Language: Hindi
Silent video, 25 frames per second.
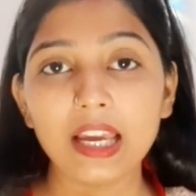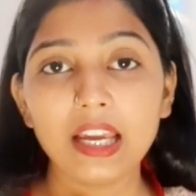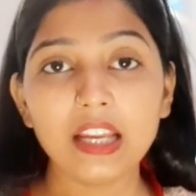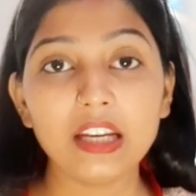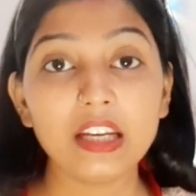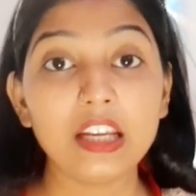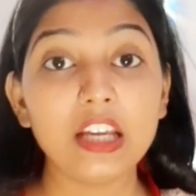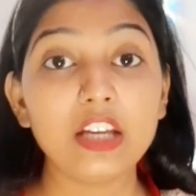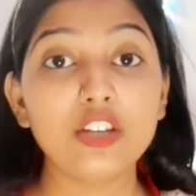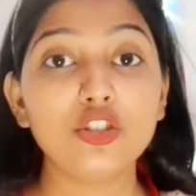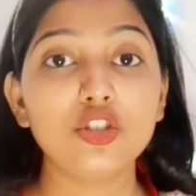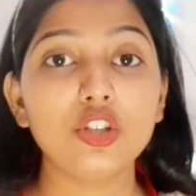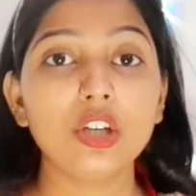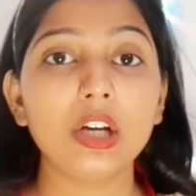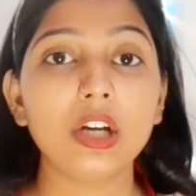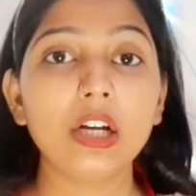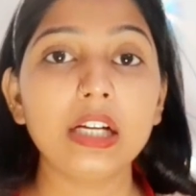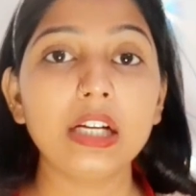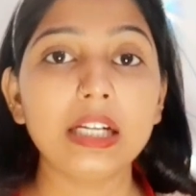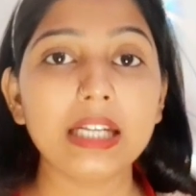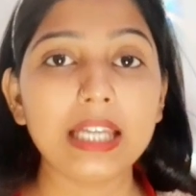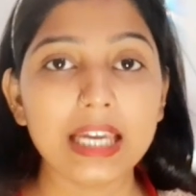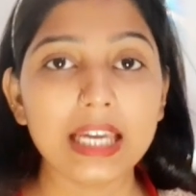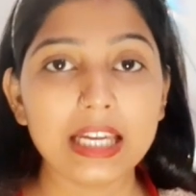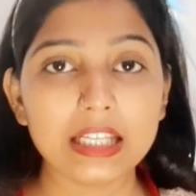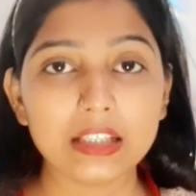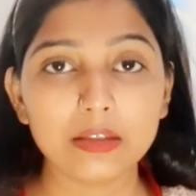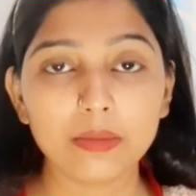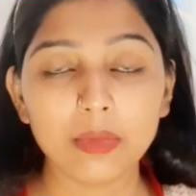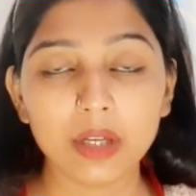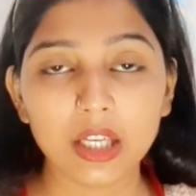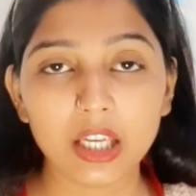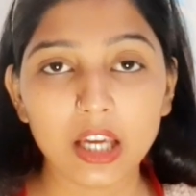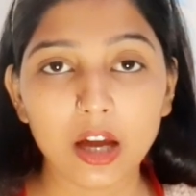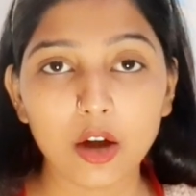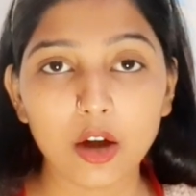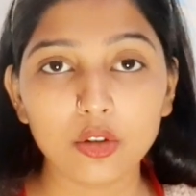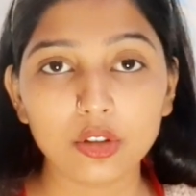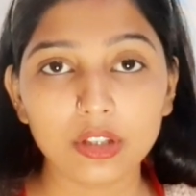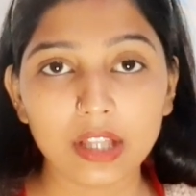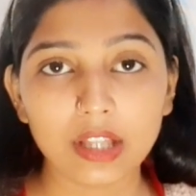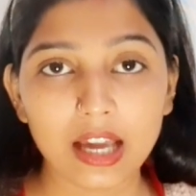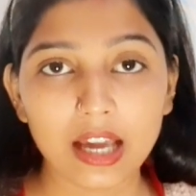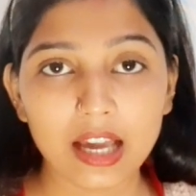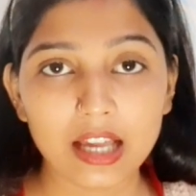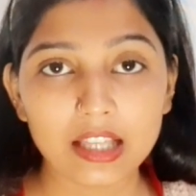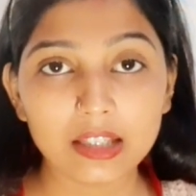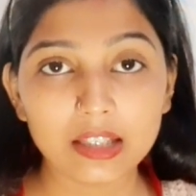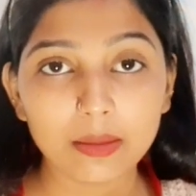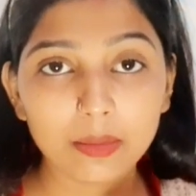इनिशियल डेज़ में क्या होता
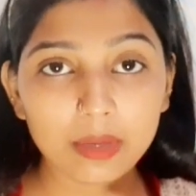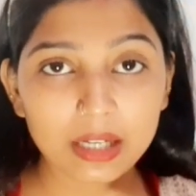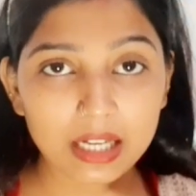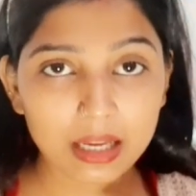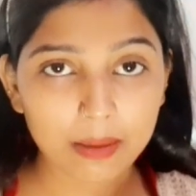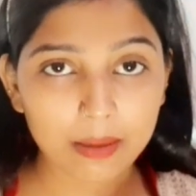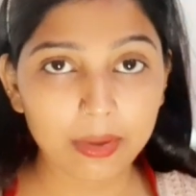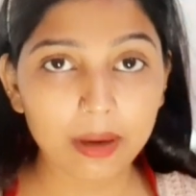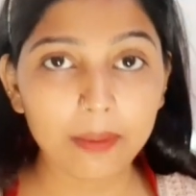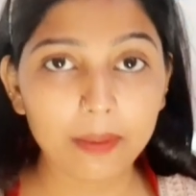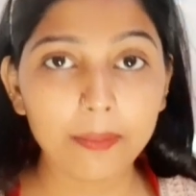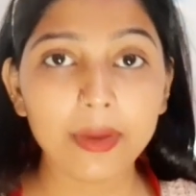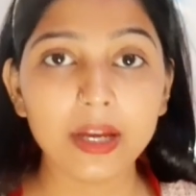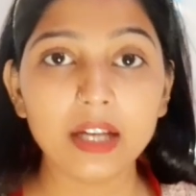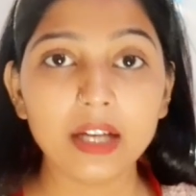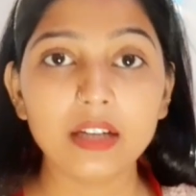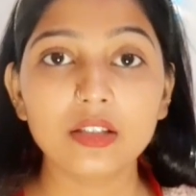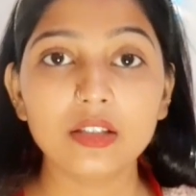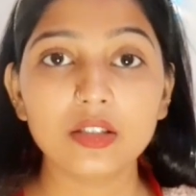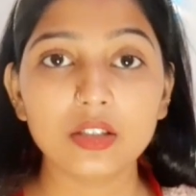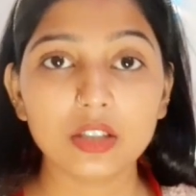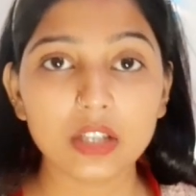है जब लेबर पेन